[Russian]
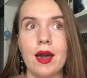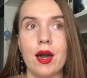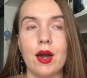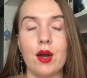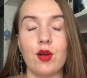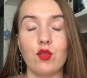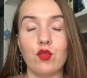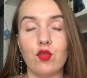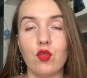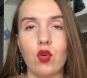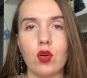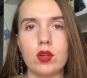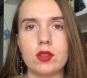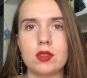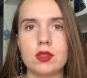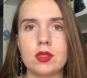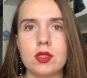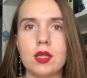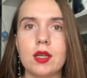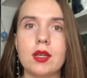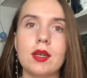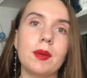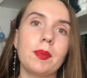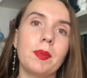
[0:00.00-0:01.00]
Вот,
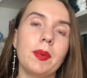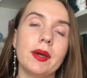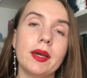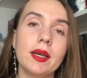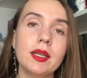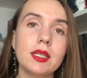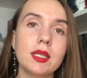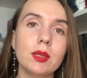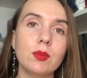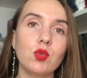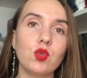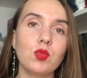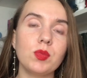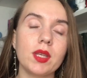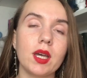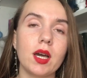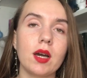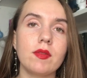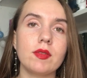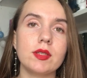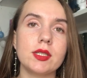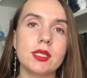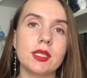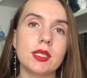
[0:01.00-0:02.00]
поэтому у меня
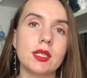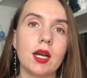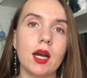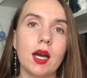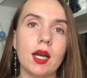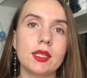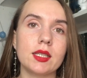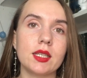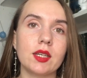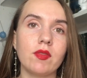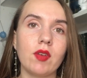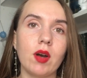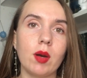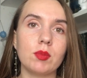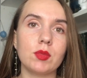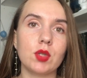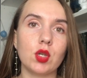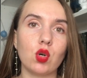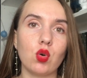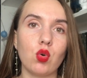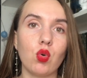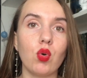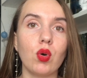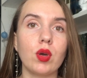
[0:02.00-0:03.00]
возникает к вам
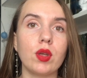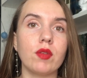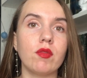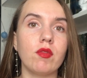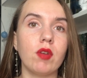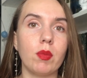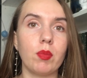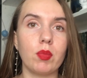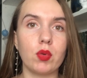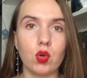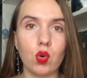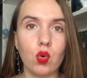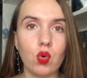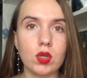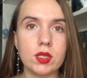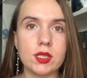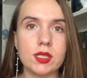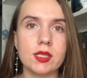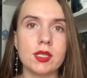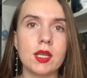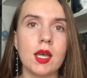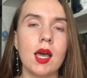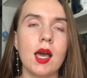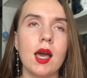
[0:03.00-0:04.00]
такой
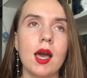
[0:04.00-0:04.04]
вопрос –